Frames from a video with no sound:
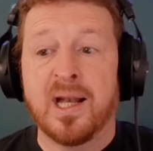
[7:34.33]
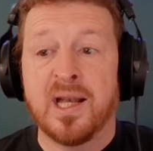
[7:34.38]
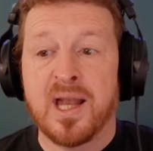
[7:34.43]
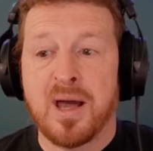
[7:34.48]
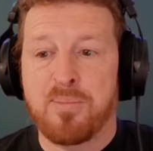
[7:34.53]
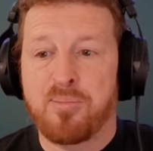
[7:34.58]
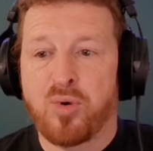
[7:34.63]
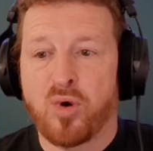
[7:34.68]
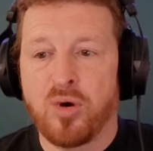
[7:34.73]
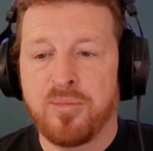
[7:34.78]

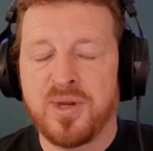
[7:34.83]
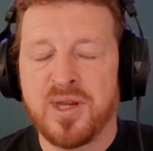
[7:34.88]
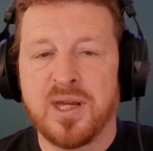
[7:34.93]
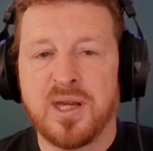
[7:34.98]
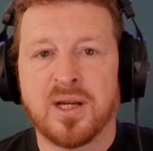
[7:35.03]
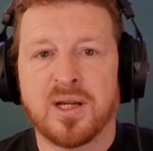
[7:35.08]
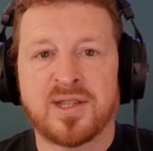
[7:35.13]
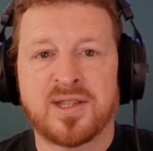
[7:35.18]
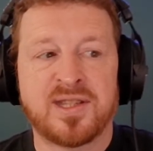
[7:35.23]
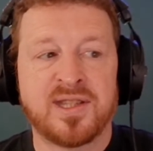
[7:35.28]
La
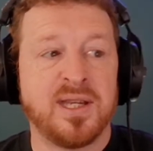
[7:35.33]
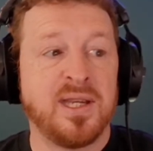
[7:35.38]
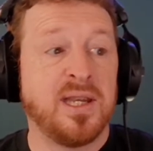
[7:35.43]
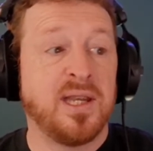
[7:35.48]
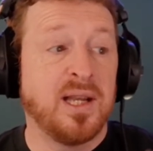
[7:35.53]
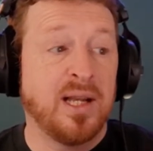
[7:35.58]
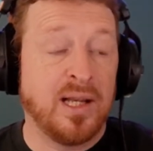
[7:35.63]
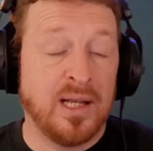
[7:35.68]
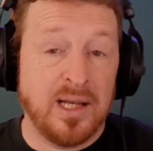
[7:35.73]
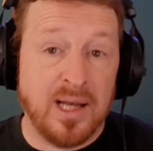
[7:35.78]
première,
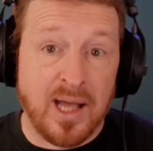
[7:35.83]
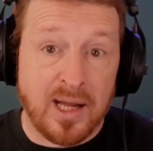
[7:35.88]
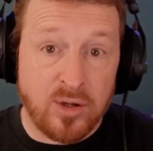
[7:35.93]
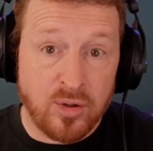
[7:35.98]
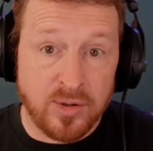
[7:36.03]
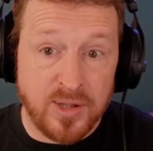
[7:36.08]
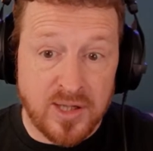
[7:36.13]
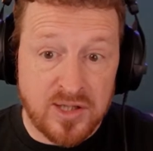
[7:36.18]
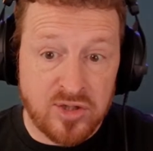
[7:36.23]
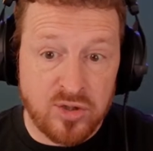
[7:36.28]
c'est la
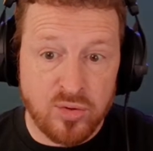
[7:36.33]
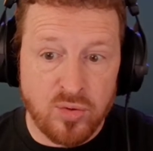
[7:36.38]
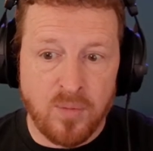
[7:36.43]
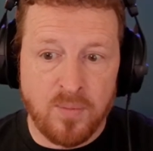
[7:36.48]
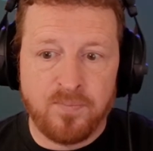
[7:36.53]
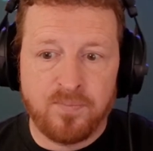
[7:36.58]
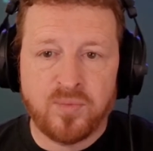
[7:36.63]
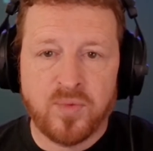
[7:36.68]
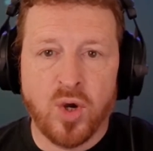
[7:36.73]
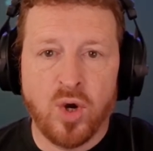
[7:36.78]

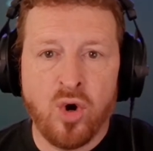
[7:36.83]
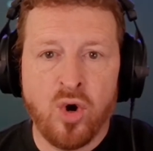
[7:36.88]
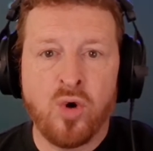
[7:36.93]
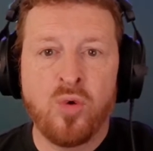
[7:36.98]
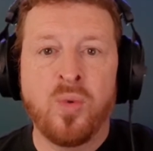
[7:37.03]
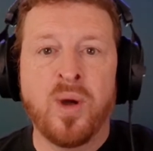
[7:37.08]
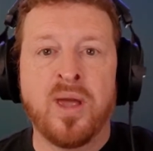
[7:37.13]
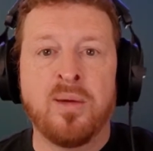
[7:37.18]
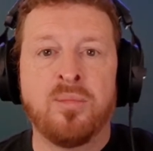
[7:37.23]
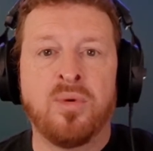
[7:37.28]
connexion au
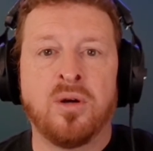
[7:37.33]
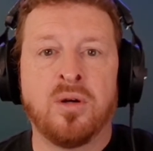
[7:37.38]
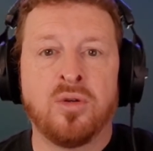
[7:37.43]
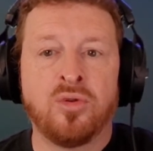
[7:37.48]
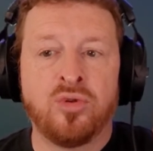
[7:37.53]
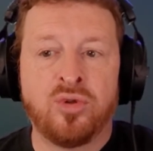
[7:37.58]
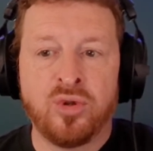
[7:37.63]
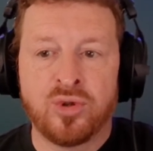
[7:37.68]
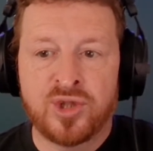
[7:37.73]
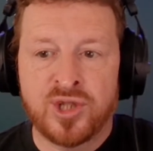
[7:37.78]
web
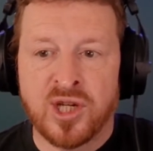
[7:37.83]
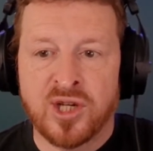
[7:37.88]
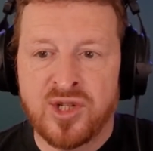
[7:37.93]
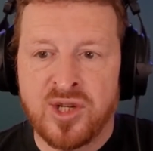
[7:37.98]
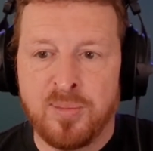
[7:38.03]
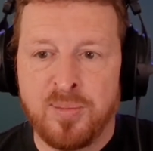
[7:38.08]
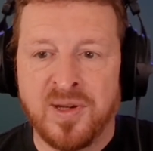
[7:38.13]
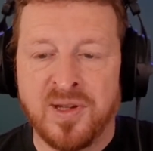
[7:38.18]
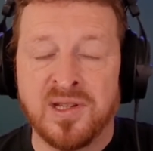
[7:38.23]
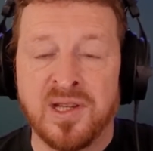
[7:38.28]
de chat
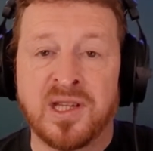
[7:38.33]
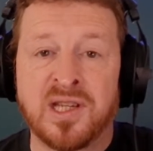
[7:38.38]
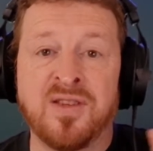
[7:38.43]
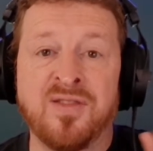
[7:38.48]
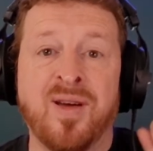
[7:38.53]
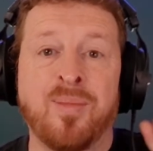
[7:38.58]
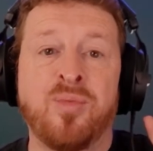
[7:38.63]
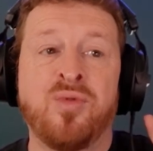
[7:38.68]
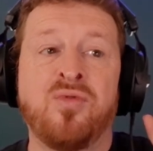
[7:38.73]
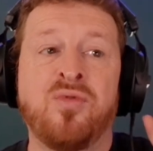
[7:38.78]
GPT
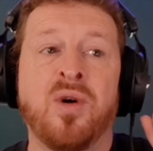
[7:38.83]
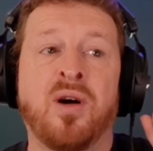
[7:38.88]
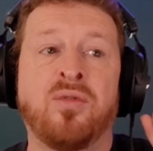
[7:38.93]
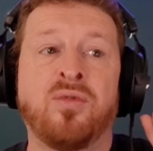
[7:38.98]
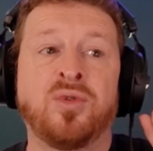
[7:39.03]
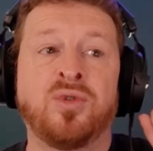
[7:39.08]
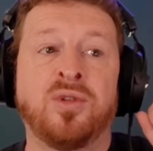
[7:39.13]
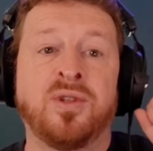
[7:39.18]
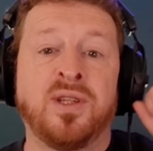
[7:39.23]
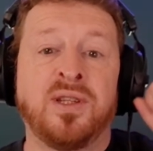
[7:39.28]
qui va pouvoir
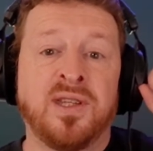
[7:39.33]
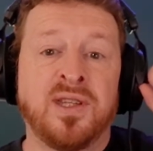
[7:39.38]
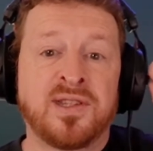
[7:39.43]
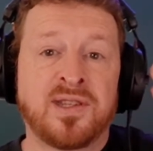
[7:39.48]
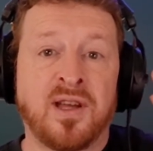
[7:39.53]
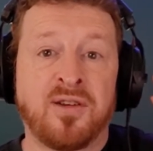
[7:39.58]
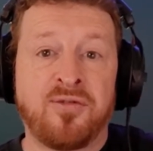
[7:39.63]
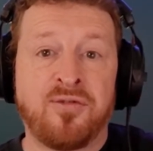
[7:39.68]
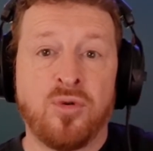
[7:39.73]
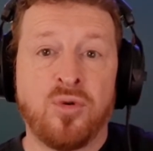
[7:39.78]
vous donner
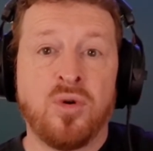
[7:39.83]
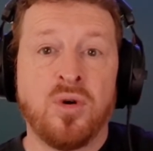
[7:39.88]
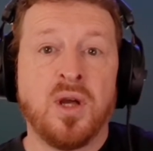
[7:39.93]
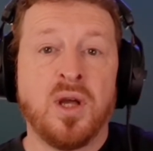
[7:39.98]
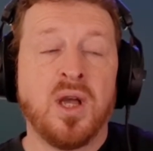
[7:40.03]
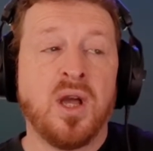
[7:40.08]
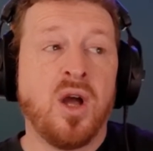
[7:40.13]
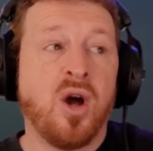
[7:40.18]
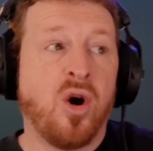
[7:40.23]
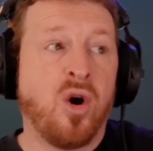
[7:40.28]
des infos
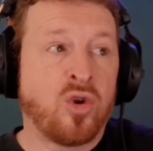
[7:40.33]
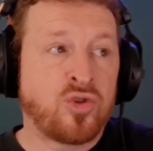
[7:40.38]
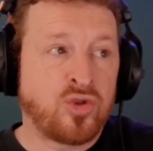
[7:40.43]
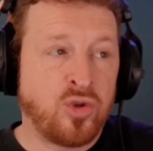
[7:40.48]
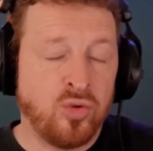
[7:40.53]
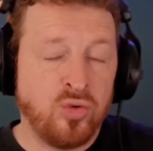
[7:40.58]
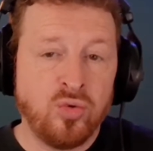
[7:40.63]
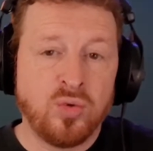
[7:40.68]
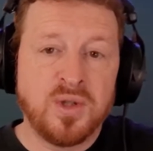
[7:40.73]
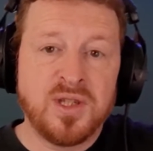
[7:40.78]
en
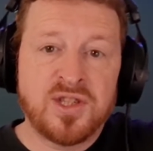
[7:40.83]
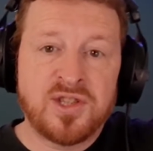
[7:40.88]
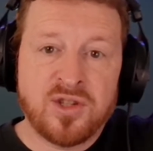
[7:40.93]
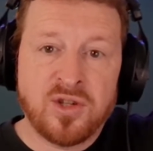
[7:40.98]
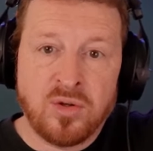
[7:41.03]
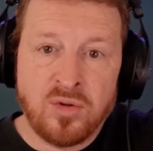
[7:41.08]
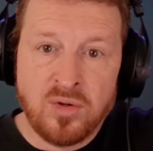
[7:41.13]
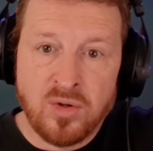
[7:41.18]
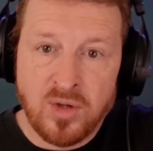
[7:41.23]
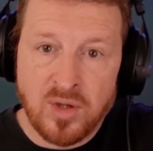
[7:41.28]
se
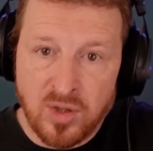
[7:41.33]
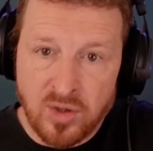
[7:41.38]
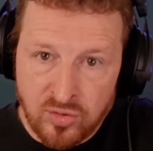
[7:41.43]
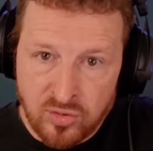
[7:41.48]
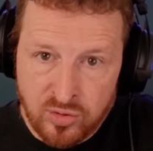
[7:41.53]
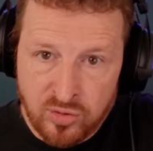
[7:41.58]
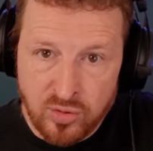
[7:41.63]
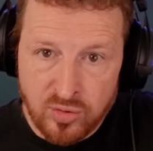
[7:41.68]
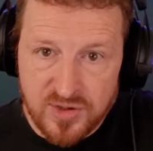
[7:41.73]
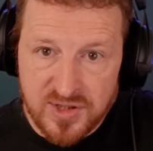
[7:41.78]
nourrissant
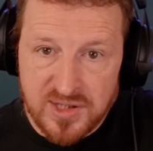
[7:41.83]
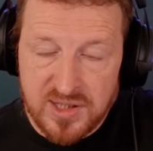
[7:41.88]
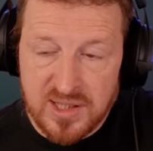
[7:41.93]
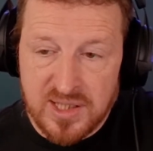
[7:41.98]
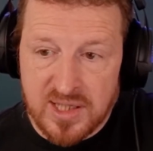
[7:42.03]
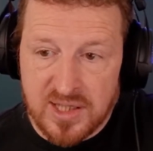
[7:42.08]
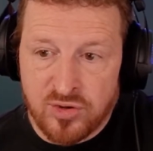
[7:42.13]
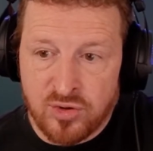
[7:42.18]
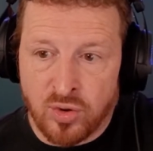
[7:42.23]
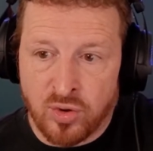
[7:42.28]
de ce
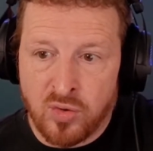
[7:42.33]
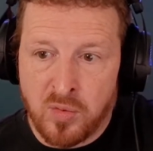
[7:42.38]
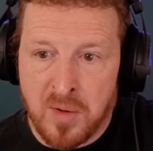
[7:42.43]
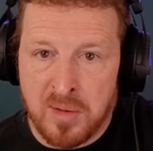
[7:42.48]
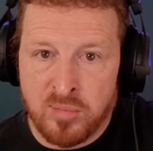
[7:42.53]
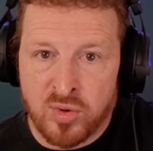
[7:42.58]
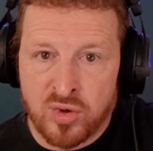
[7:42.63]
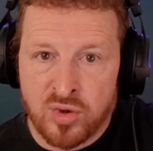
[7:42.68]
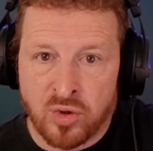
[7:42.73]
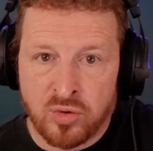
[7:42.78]
qu'il y a sur le
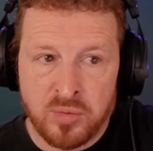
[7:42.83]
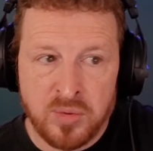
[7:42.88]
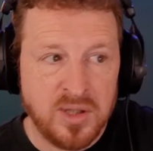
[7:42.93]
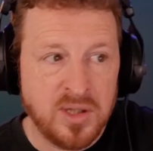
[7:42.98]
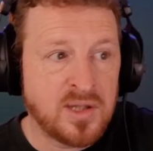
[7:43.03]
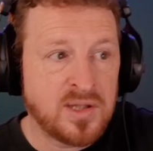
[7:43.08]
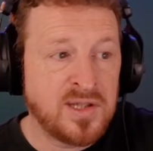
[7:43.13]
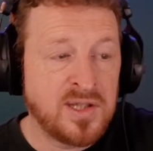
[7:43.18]
web aujourd'hui.